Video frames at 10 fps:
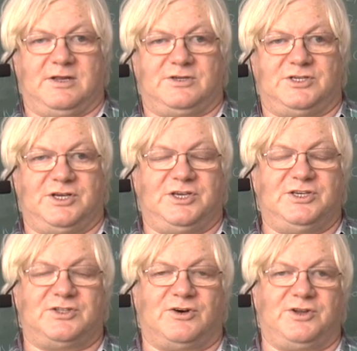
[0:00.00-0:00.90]
czy
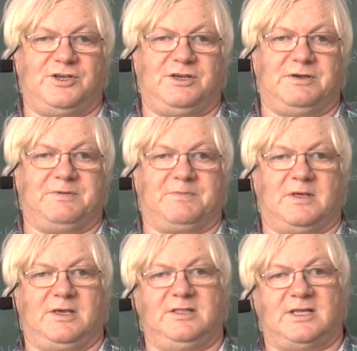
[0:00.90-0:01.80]
historii,
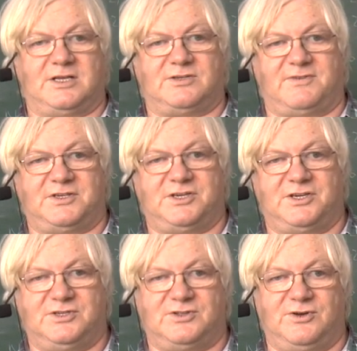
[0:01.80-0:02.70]
interesować się
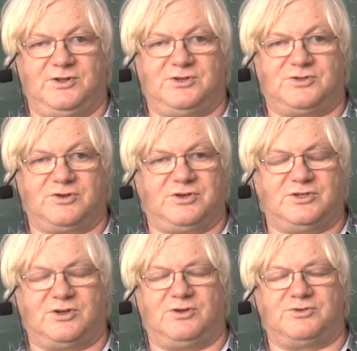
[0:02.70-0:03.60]
historii,
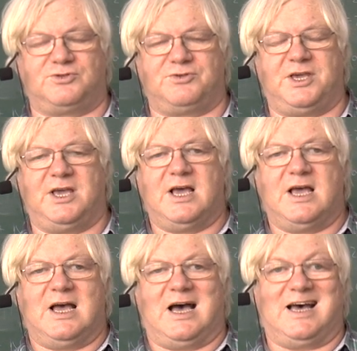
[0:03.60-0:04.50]
historią sztuki,
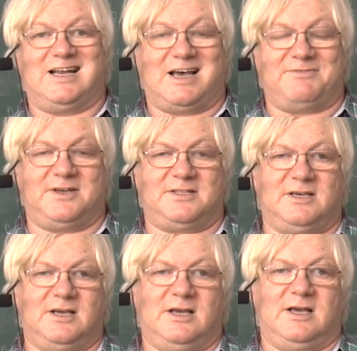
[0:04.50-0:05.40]
a
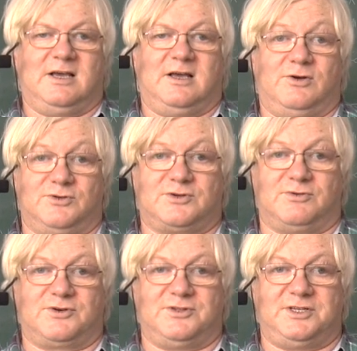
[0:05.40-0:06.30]
nawet
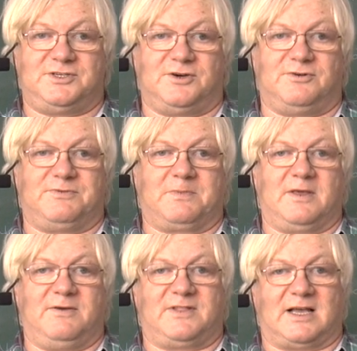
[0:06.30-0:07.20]
ludzką kondycją
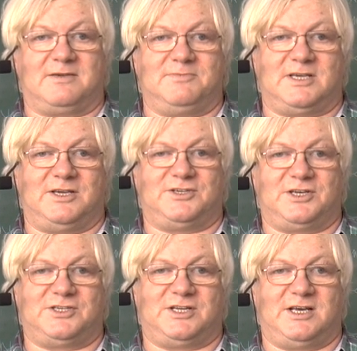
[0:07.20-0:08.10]
w takim
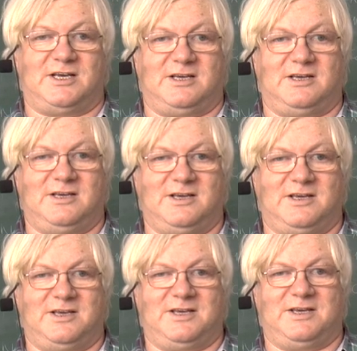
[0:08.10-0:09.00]
sensie, że
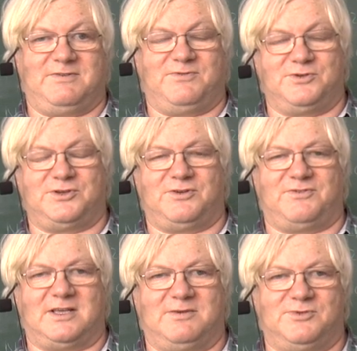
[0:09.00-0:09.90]
e,
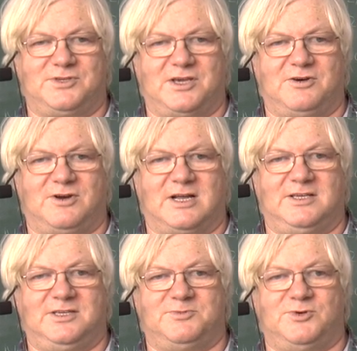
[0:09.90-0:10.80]
funkcjonowaniem ludzkiego
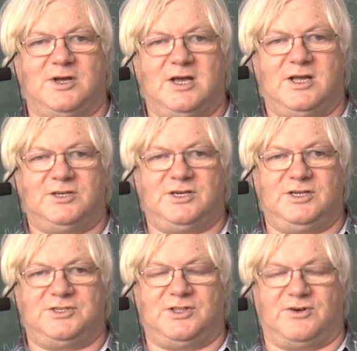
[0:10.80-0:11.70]
organizmu,
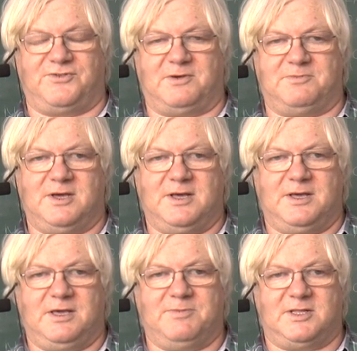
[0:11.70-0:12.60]
czyli zdrowiem
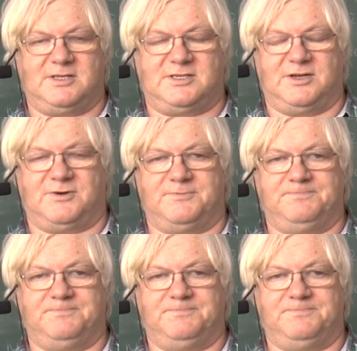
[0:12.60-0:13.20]
i medycyną.